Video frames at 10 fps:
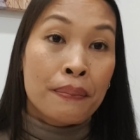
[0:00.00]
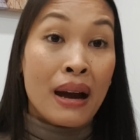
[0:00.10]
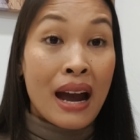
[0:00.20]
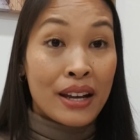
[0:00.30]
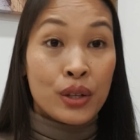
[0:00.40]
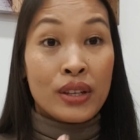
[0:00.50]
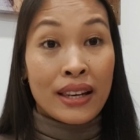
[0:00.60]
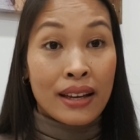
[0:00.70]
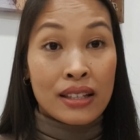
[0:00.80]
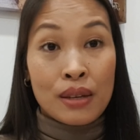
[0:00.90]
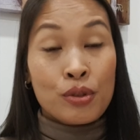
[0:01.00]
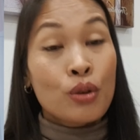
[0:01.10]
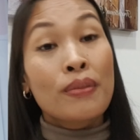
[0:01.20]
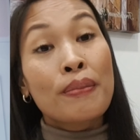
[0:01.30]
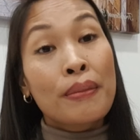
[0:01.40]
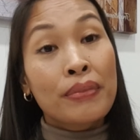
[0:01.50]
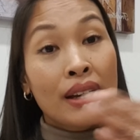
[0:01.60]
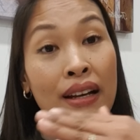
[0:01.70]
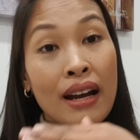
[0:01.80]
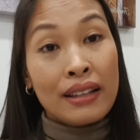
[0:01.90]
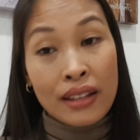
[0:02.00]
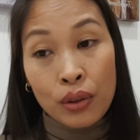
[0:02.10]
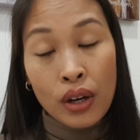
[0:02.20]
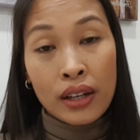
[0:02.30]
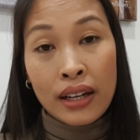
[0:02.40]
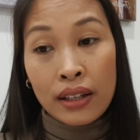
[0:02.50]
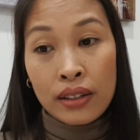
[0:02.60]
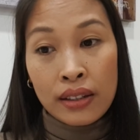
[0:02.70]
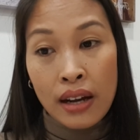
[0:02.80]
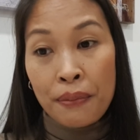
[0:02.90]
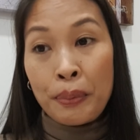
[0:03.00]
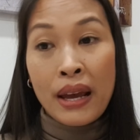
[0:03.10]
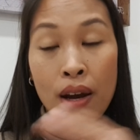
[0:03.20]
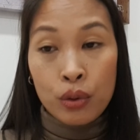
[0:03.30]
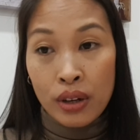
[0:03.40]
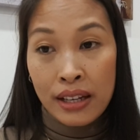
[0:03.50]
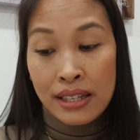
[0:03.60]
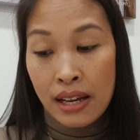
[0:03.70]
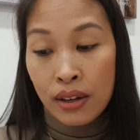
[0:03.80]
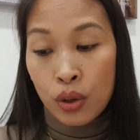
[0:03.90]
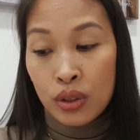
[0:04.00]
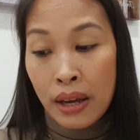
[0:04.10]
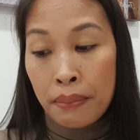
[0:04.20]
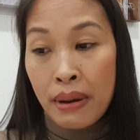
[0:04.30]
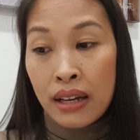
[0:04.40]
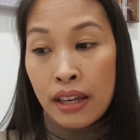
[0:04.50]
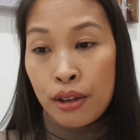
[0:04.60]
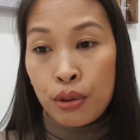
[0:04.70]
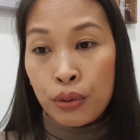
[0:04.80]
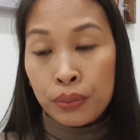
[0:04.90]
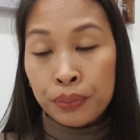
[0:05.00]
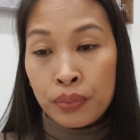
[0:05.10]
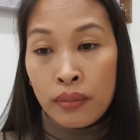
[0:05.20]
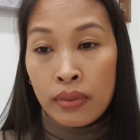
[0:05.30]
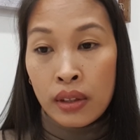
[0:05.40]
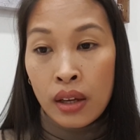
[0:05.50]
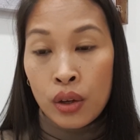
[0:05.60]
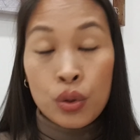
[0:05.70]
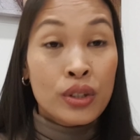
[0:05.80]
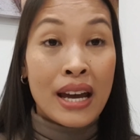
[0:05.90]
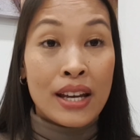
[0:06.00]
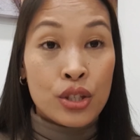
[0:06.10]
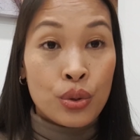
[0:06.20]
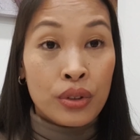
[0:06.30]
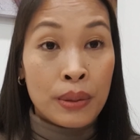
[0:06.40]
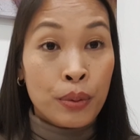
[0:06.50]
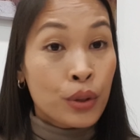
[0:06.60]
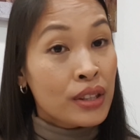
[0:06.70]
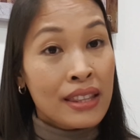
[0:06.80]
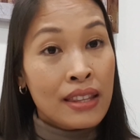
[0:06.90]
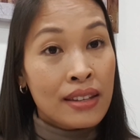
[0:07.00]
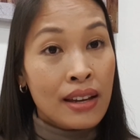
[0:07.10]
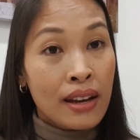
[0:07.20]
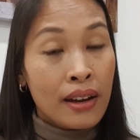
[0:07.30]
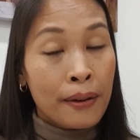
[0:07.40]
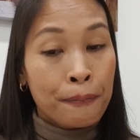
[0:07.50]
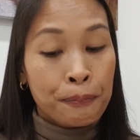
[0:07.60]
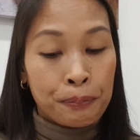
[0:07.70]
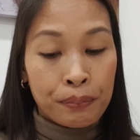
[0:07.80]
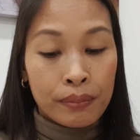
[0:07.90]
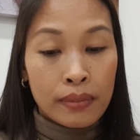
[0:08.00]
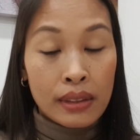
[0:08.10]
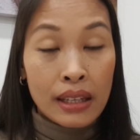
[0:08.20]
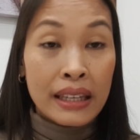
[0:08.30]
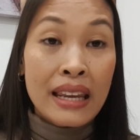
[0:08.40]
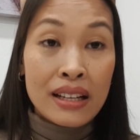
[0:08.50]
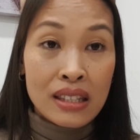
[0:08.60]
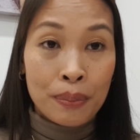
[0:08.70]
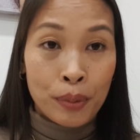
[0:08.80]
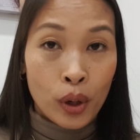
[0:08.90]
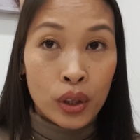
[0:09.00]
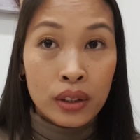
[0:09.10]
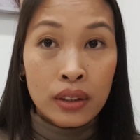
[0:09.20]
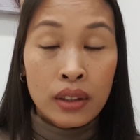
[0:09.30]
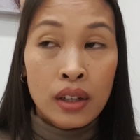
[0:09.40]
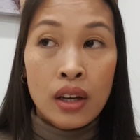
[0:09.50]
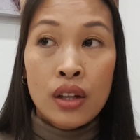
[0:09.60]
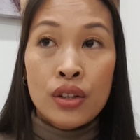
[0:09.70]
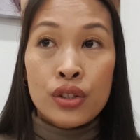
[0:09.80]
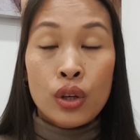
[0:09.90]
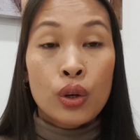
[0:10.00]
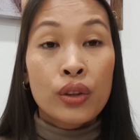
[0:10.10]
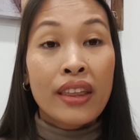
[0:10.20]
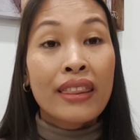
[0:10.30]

baka ayaw niya lang accept. So, nag-add ako, uh, nag-apply ako ng isang online banking. Yung una is yung Revolut, hindi niya in-accept yon So, the